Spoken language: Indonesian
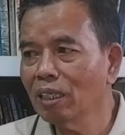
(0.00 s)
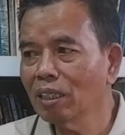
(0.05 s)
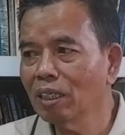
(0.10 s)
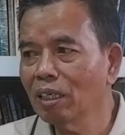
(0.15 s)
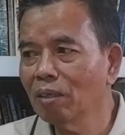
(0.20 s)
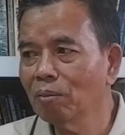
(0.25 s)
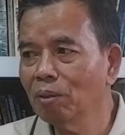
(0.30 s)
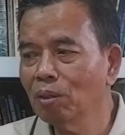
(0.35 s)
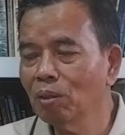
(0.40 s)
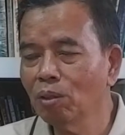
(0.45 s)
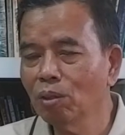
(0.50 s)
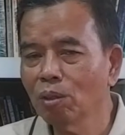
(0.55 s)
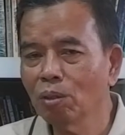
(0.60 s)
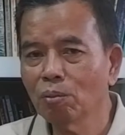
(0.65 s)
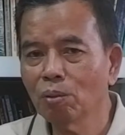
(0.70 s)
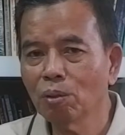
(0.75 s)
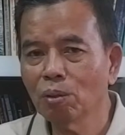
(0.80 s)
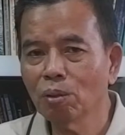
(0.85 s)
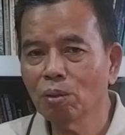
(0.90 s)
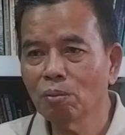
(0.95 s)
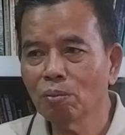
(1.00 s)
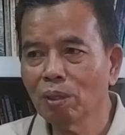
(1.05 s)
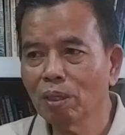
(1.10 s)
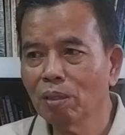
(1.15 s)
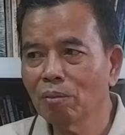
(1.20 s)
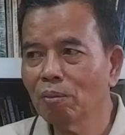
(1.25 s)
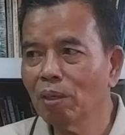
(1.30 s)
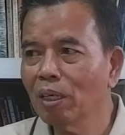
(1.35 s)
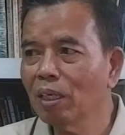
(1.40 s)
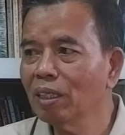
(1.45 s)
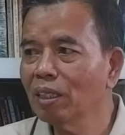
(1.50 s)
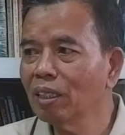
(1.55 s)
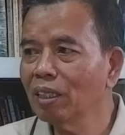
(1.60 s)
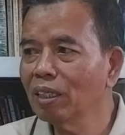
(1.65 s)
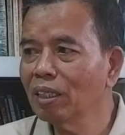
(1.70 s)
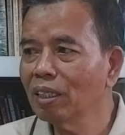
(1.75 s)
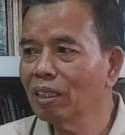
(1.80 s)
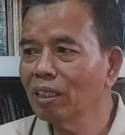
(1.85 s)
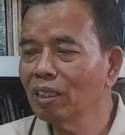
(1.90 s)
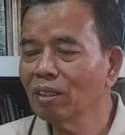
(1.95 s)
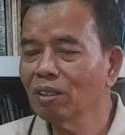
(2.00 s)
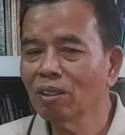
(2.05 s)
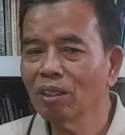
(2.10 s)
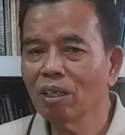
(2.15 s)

Nabi Yusuf untuk main-main gitu